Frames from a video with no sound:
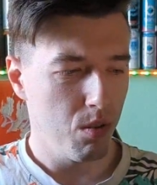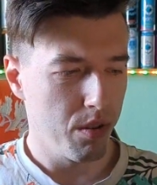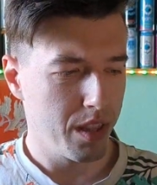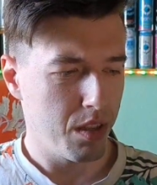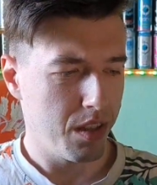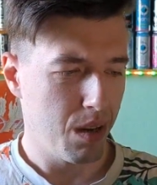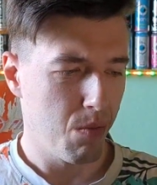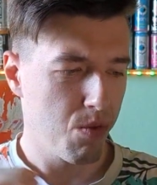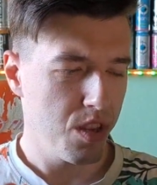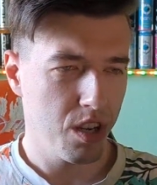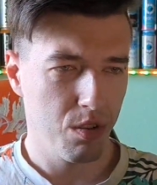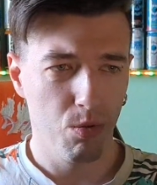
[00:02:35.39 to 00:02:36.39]
он там у
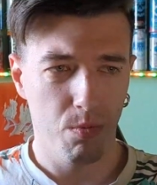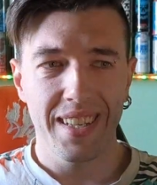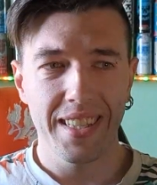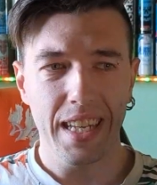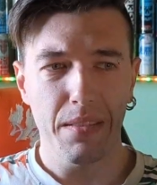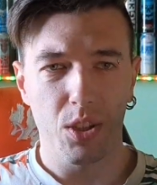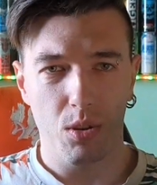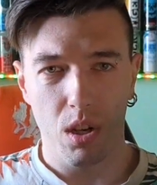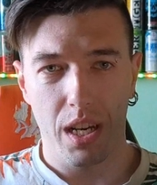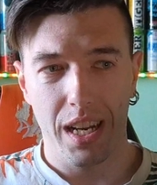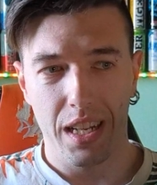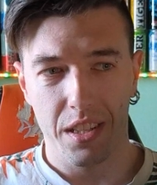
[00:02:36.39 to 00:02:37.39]
них, ну, не знаю,
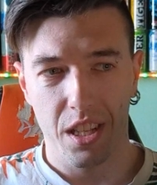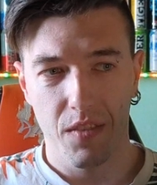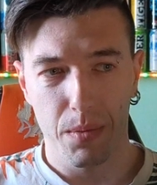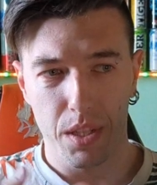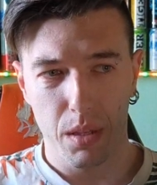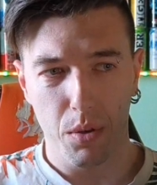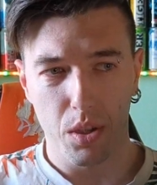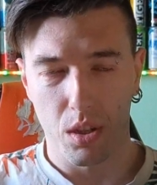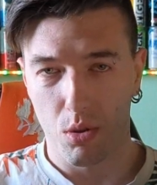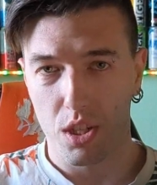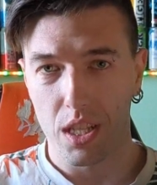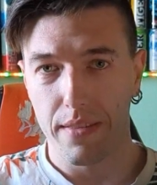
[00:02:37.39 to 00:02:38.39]
насколько редкий, возможно, просто
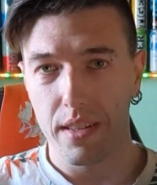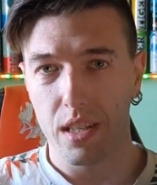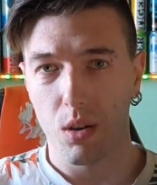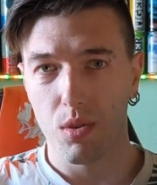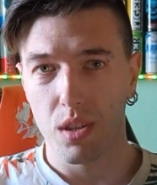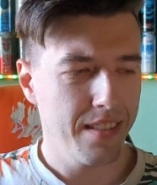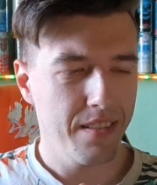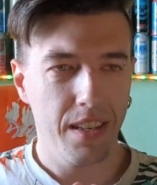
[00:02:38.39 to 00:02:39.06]
тоже новинка у них.